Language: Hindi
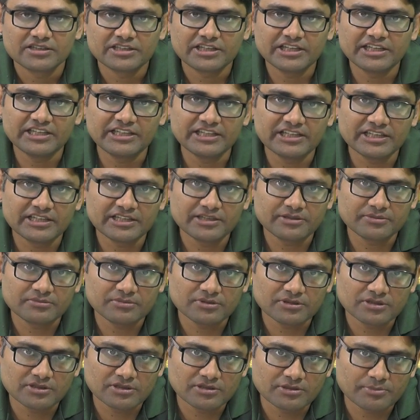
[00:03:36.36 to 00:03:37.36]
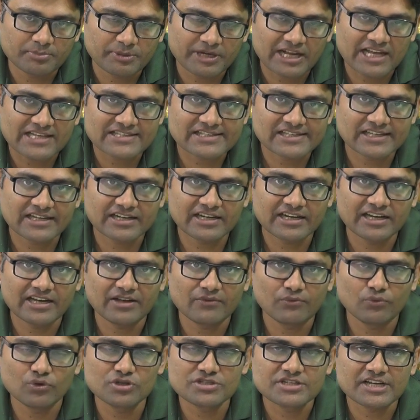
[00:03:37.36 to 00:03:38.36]
के लिए प्रयास कर रहे
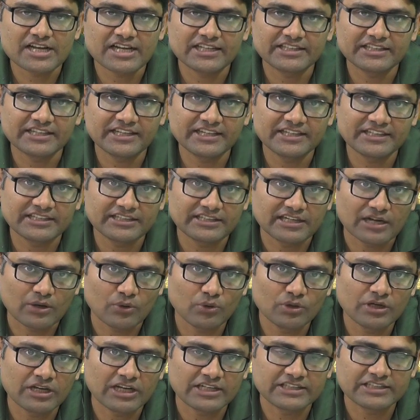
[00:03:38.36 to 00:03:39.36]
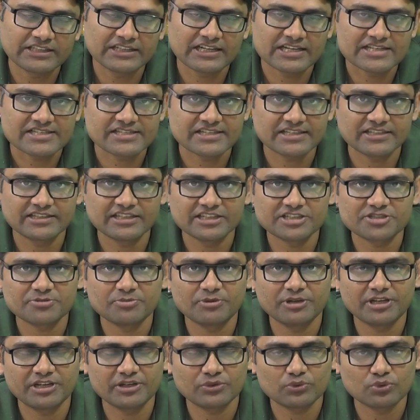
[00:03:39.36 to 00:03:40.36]
हैं वो चाहते हैं कि राहुल गांधी राष्ट्रीय अध्यक्ष
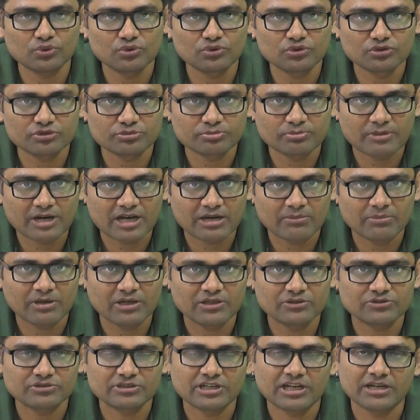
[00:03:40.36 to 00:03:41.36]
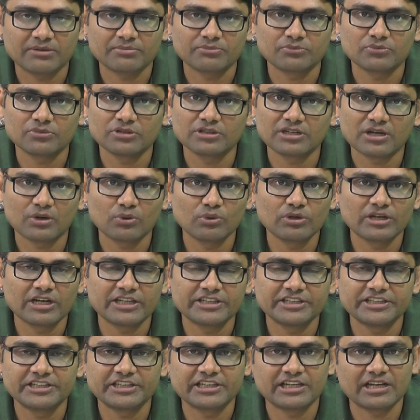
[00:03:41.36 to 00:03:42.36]
बने खुद उस बार बार उस नाम राहुल
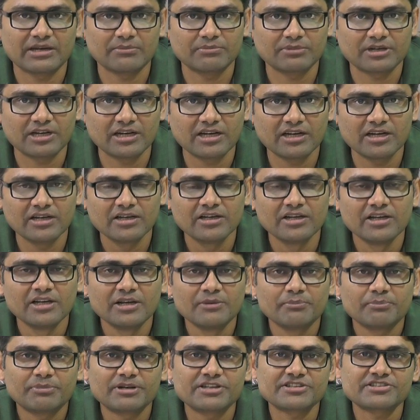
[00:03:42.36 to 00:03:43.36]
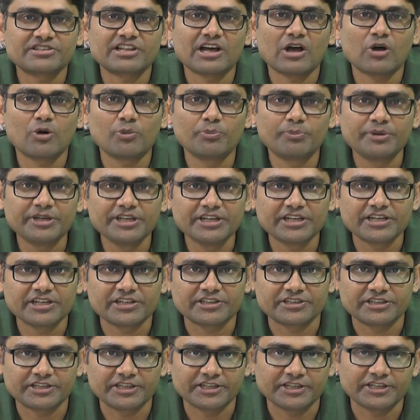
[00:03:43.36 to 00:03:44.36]
गांधी के नाम का प्रस्ताव भी
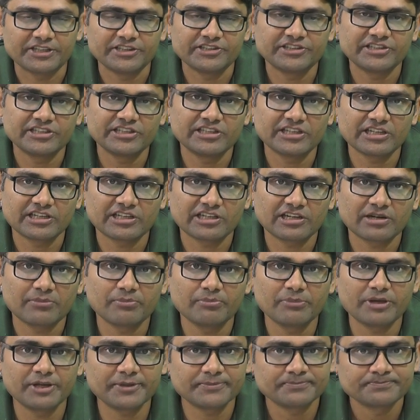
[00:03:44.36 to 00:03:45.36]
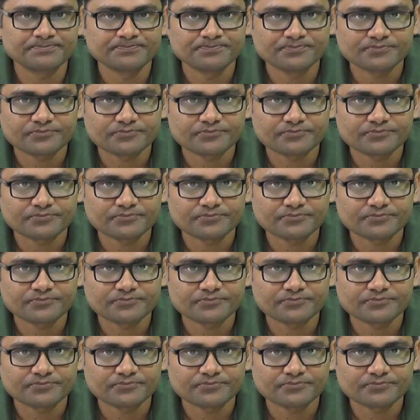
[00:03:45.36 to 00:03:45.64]
करते हैं इसी के क्रम में